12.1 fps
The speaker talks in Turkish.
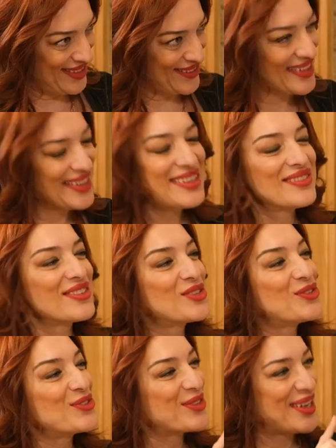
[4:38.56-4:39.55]
Evet
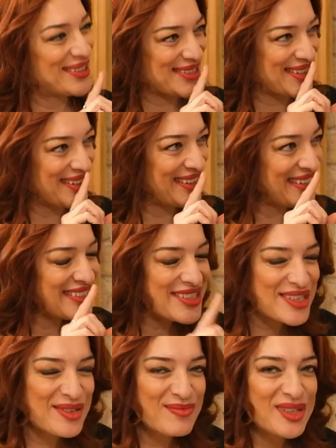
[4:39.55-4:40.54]
ve Türkan Saylan
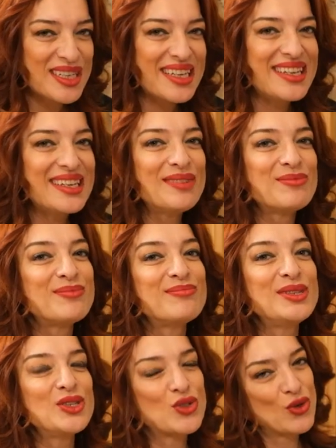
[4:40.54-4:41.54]
şimdi
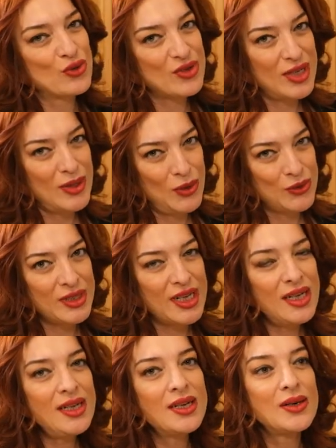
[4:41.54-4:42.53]
birçok
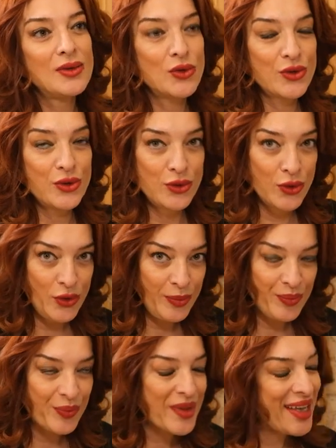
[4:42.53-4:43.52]
salonda oynuyor.
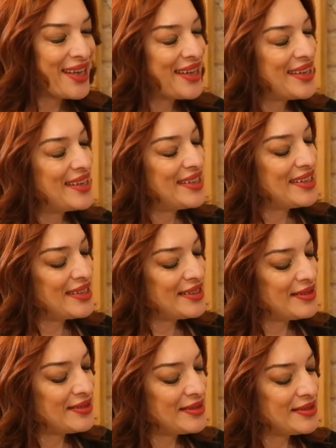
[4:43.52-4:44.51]

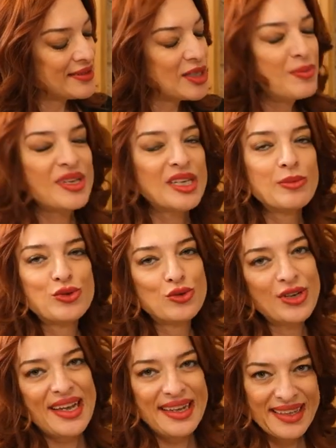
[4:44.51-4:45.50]
Ee, tabii ki bir
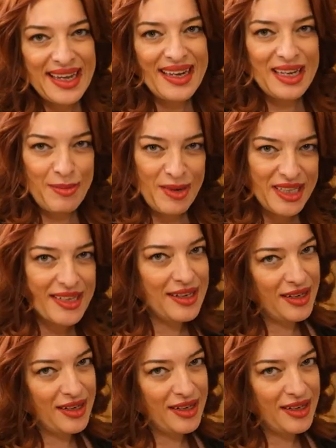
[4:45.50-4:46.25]
sürü engellemelere